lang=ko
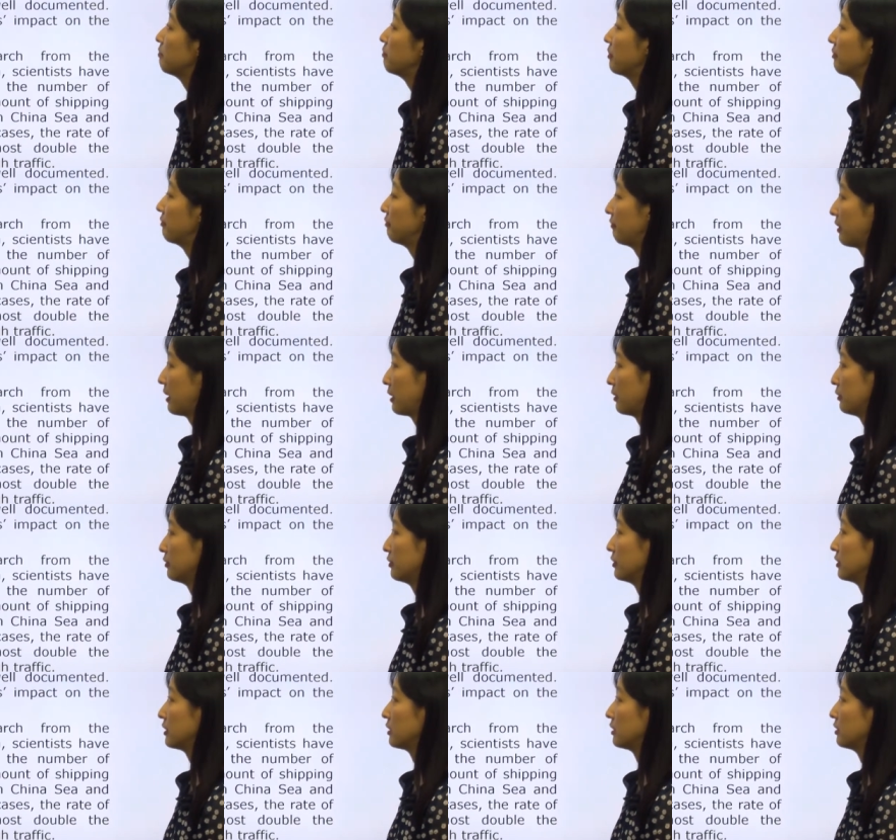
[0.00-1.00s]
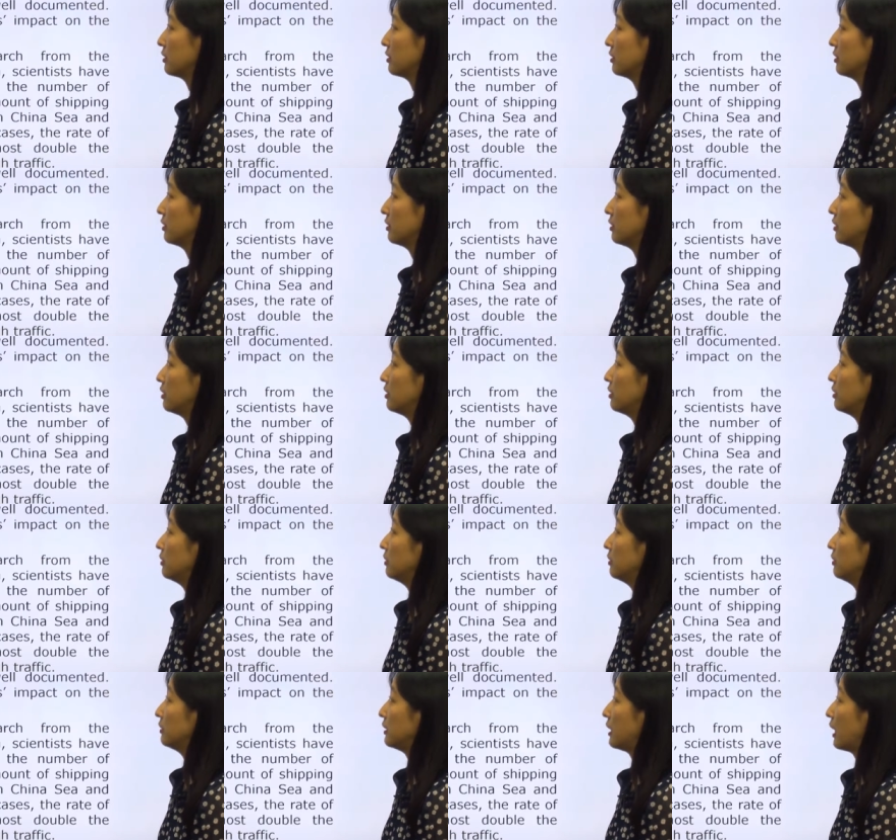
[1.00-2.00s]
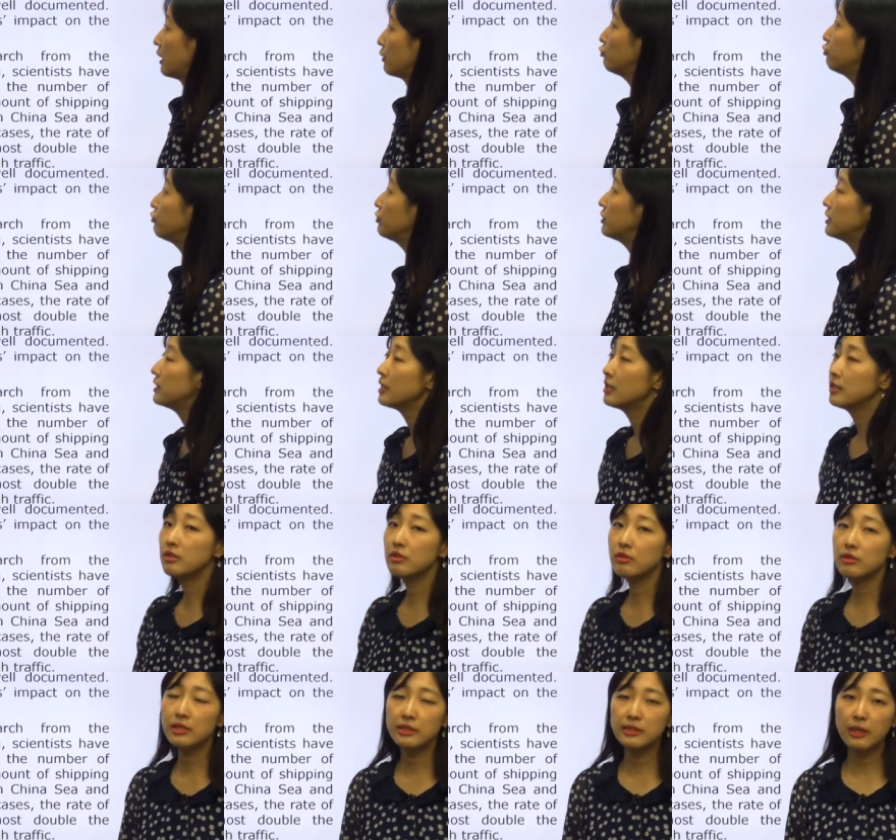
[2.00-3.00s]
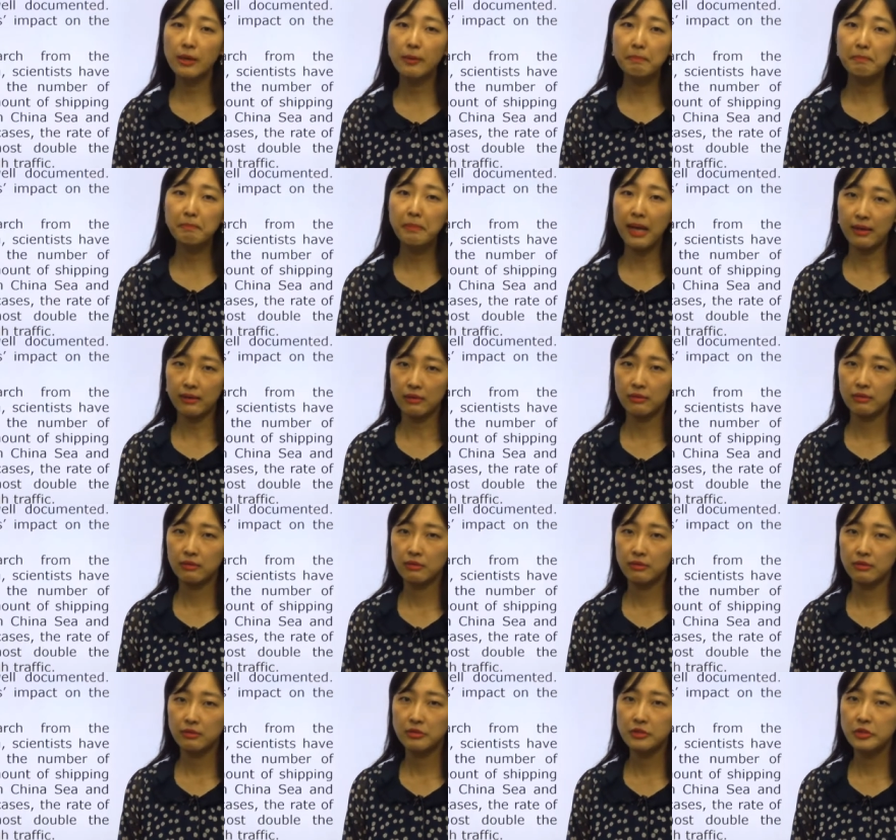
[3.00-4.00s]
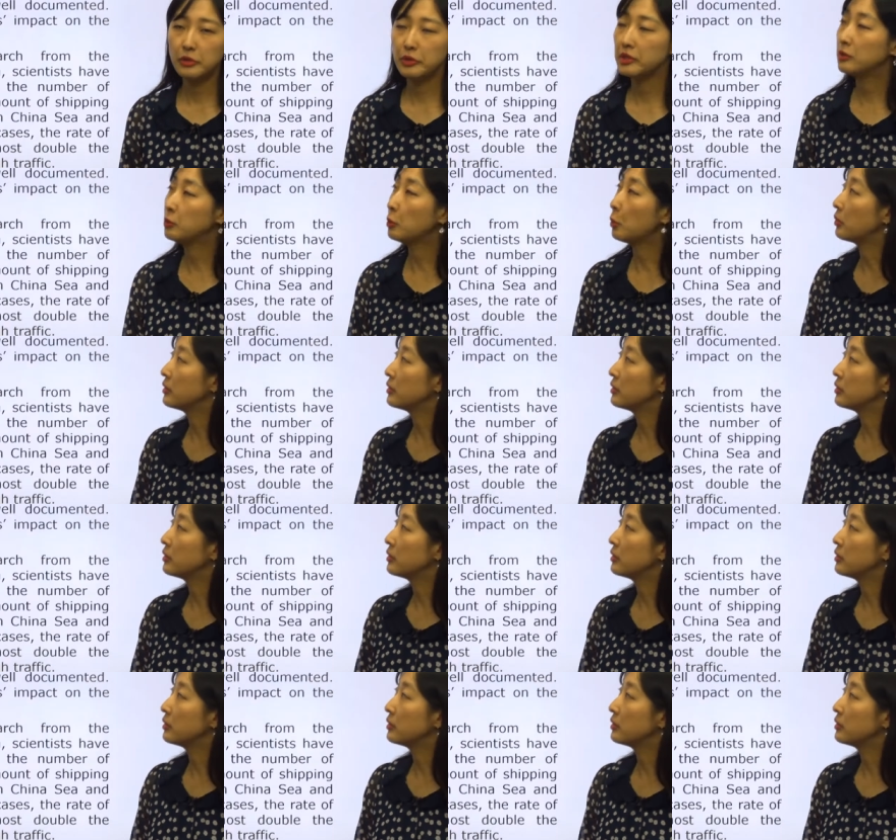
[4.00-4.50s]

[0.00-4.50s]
profound. 자, 국제적인 선박, 그죠? 이동,